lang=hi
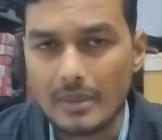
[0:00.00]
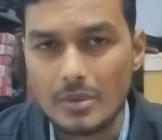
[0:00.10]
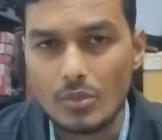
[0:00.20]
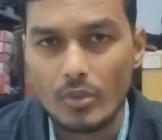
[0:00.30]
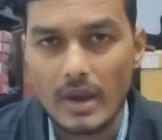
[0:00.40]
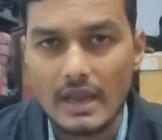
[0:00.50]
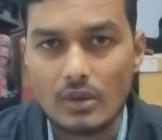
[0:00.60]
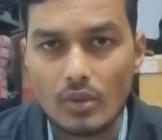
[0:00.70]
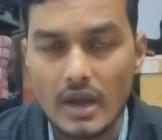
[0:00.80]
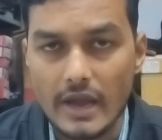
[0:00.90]
कभी
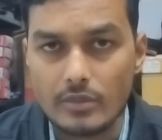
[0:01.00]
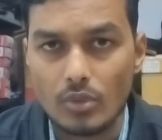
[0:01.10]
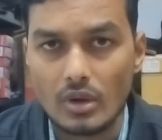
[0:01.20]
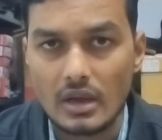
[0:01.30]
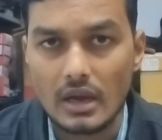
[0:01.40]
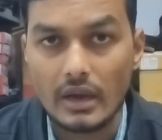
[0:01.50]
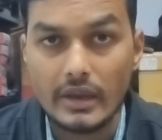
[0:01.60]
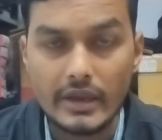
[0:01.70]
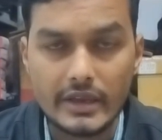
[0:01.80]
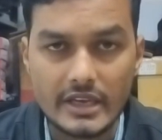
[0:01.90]
मोबाइल होगा आई बोल का
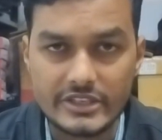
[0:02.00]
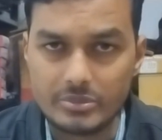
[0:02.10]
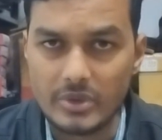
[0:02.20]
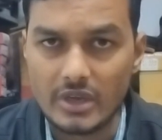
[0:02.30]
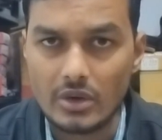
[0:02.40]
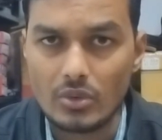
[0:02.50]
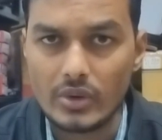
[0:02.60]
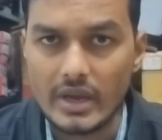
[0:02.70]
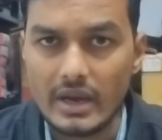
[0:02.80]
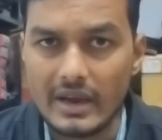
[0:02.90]
या स्पीकर
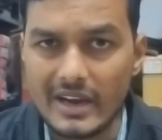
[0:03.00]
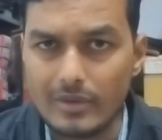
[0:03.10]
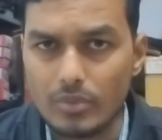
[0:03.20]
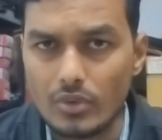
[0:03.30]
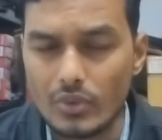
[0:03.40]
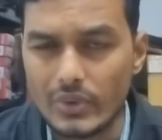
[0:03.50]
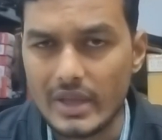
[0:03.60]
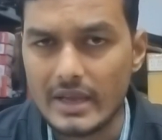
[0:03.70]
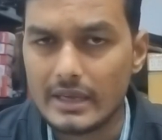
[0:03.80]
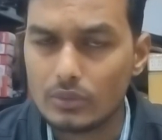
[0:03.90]
हो गया हेडफोन हो
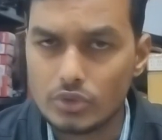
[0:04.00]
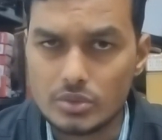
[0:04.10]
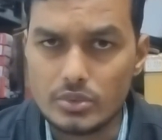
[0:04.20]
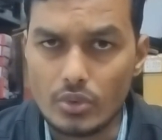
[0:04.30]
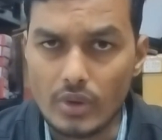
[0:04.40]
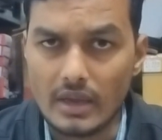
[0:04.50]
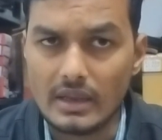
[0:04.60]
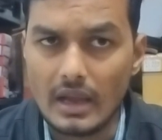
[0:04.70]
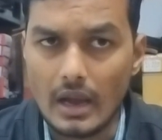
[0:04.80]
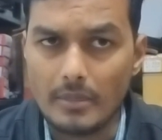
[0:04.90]
गया या कुछ भी होगा
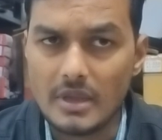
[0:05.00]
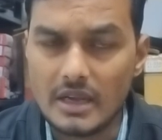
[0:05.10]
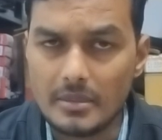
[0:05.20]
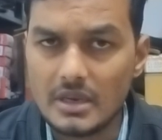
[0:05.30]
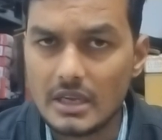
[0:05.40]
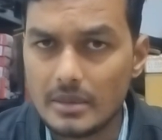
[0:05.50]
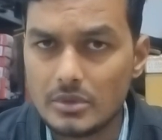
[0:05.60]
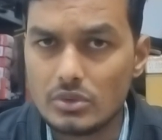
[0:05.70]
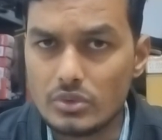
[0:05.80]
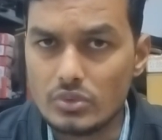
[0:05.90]
हमने कभी ना
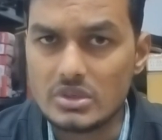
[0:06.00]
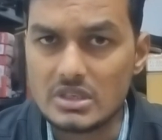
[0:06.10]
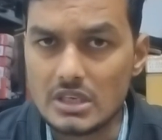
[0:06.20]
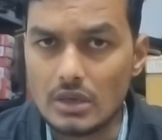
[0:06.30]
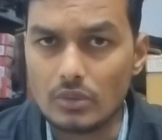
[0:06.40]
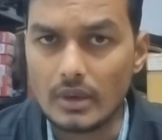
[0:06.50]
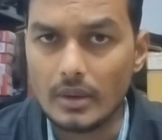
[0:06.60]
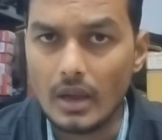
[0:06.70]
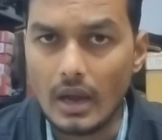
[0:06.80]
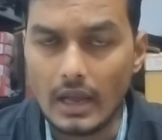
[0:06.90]
कभी तो यूज किया
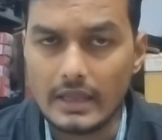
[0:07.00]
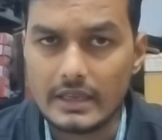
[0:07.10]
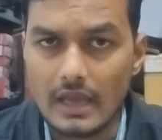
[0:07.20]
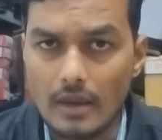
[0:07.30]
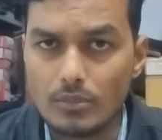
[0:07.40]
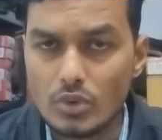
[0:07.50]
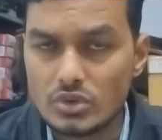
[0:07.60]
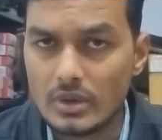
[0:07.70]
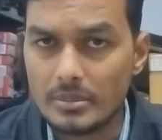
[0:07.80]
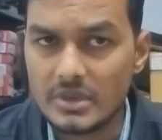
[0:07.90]
होगा हालांकि अब वो
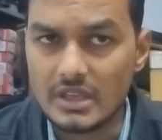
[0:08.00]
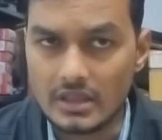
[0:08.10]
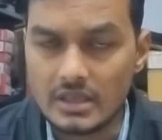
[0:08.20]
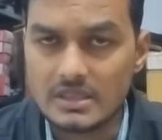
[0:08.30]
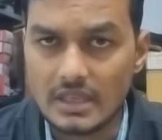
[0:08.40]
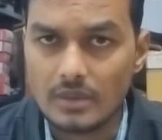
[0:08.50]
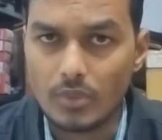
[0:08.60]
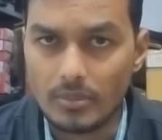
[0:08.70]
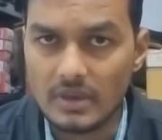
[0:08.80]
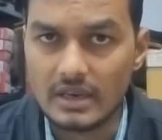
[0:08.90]
जो कंपनी इतनी ज़्यादा
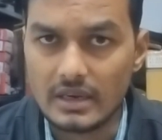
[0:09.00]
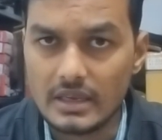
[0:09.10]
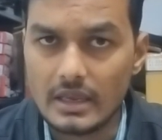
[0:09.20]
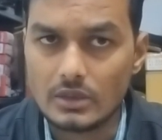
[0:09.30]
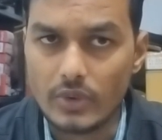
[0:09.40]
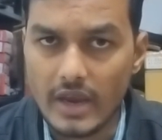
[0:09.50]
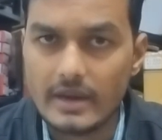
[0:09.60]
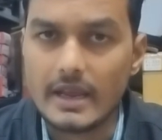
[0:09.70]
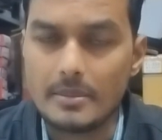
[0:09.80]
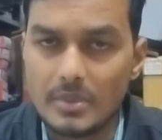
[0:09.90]
पॉपुलर नहीं है तो
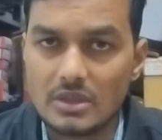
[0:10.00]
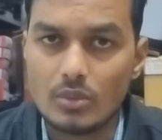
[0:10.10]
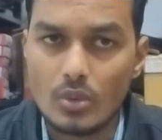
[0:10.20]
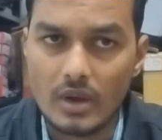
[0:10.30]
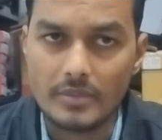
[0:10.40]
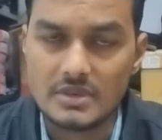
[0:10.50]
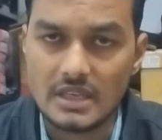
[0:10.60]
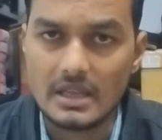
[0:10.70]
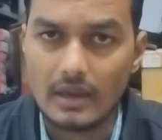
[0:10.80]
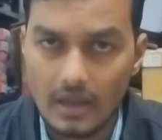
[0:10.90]
एक टाइम पर तो वो काफ़ी
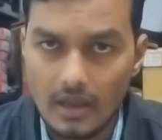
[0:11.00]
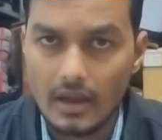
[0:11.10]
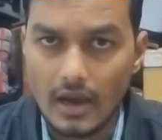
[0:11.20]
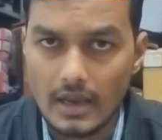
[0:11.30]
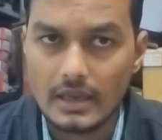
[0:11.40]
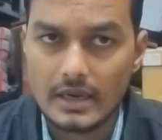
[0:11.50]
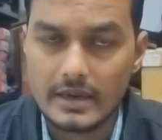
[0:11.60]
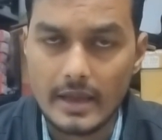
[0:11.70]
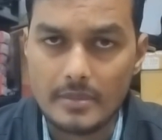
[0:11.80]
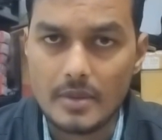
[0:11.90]
ज़्यादा अलग
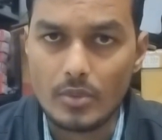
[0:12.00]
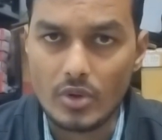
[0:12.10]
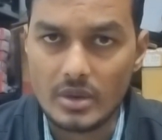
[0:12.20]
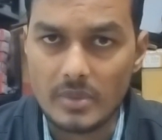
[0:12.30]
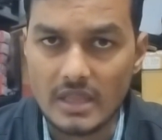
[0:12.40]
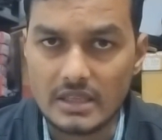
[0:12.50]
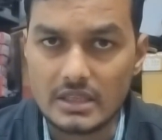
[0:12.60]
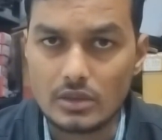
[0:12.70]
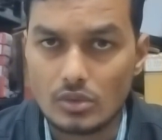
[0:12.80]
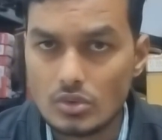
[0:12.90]
अलग टाइप के प्रोडक्ट बनाती
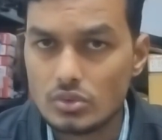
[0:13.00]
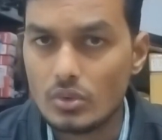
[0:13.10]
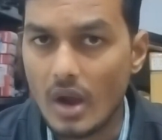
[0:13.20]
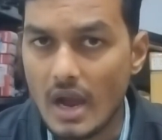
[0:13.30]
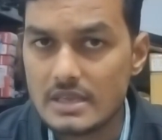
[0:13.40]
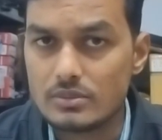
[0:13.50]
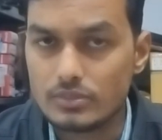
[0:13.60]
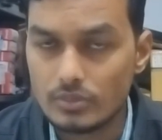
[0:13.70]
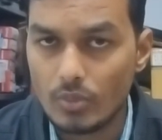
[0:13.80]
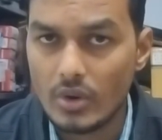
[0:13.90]
थी दोस्तों
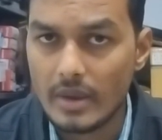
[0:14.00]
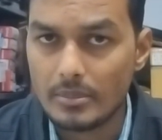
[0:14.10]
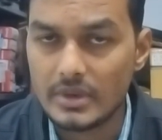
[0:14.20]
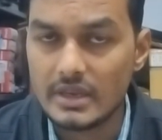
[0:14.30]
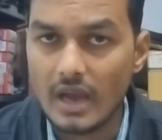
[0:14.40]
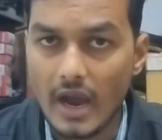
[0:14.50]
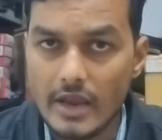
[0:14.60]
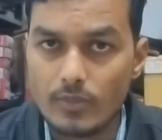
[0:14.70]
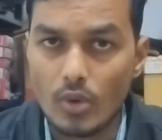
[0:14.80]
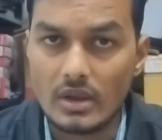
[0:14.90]
आज वो कंपनी
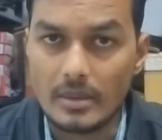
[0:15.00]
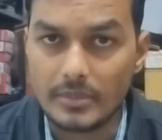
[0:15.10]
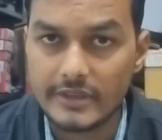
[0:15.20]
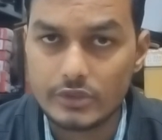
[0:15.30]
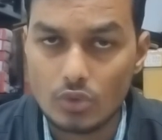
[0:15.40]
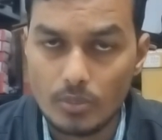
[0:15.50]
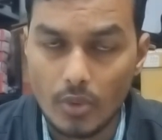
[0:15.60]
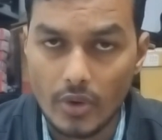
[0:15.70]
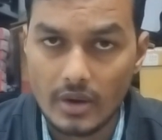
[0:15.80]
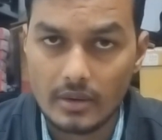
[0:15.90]
आई बोल कंपनी जो
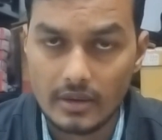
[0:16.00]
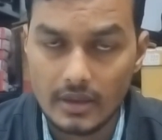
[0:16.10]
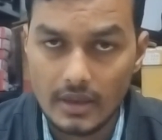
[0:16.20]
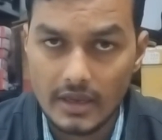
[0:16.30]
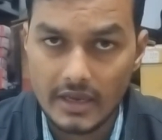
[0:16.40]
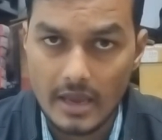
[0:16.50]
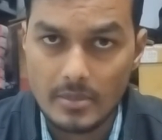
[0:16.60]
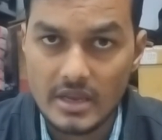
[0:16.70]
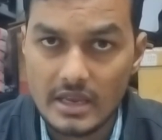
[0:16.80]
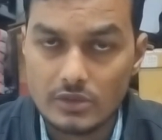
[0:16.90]
प्रोडक्ट
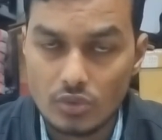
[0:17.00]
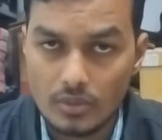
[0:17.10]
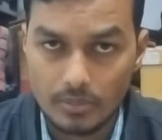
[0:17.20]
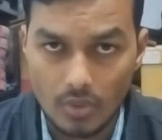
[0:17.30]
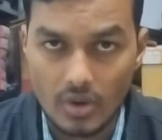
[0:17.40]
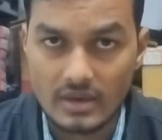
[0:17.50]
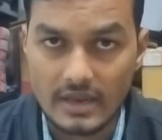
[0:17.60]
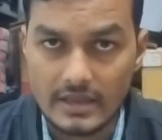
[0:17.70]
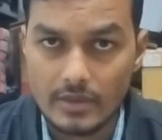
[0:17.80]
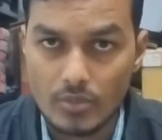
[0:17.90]
कैमरे की जो
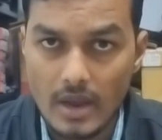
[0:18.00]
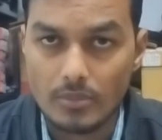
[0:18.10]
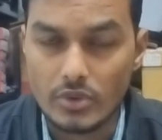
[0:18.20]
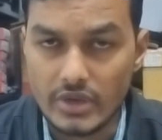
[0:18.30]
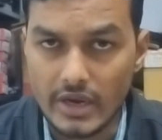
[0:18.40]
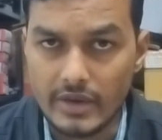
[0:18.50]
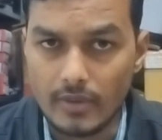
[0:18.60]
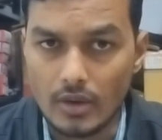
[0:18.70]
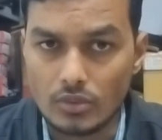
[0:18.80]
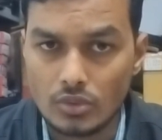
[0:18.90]
प्रोडक्ट आते हैं मैं आपको दिखाने
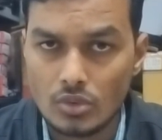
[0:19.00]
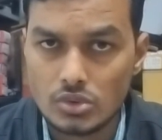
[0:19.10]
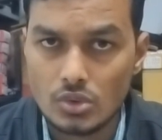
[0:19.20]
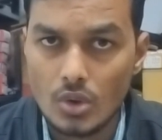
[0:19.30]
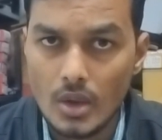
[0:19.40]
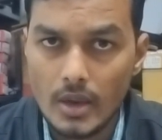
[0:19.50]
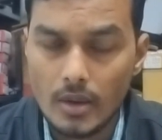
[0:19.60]
वाला हूँ तो दोस्तों